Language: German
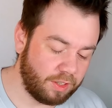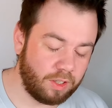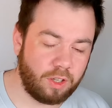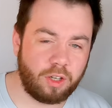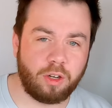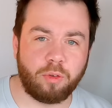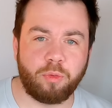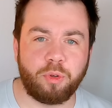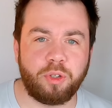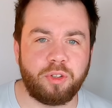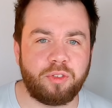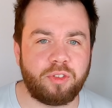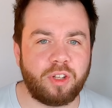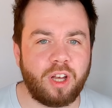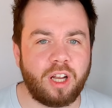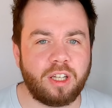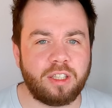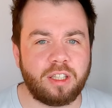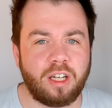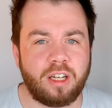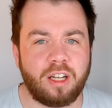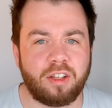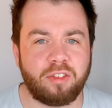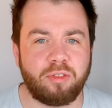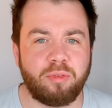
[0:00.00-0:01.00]
ja, dann würde ich sagen,
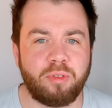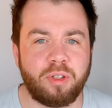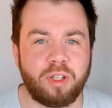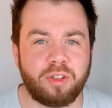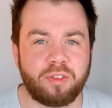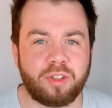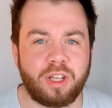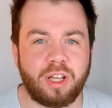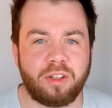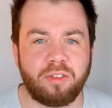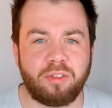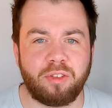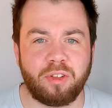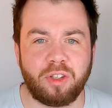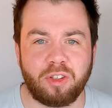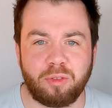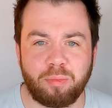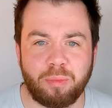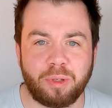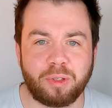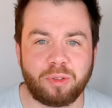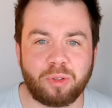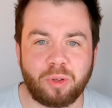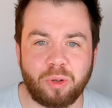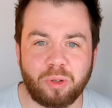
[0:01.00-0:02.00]
dann lassen wir das Ganze jetzt
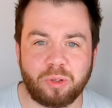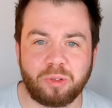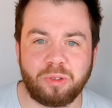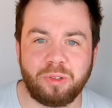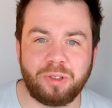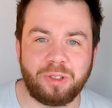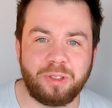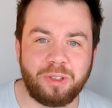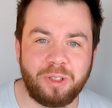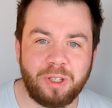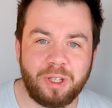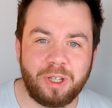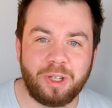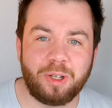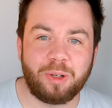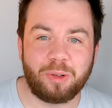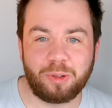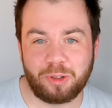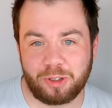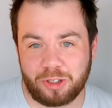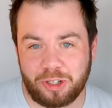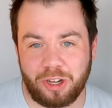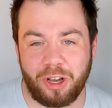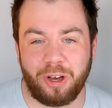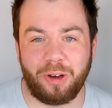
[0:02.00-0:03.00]
mal trocknen
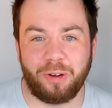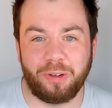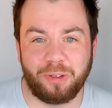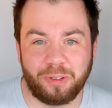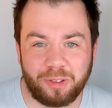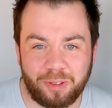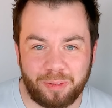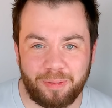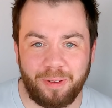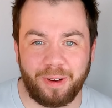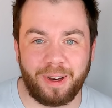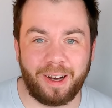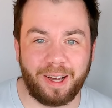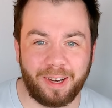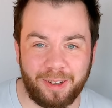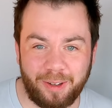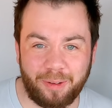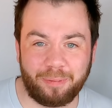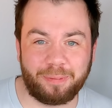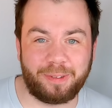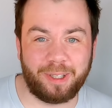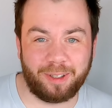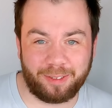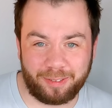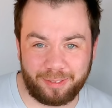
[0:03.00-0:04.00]
und schauen uns mal an,
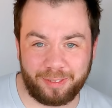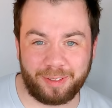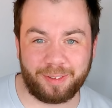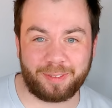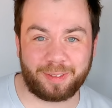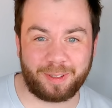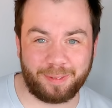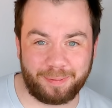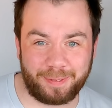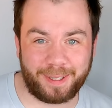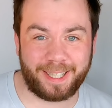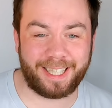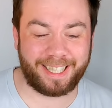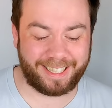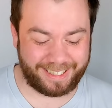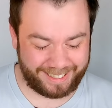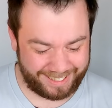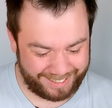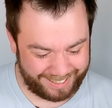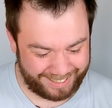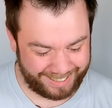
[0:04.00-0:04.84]
ob das was gebracht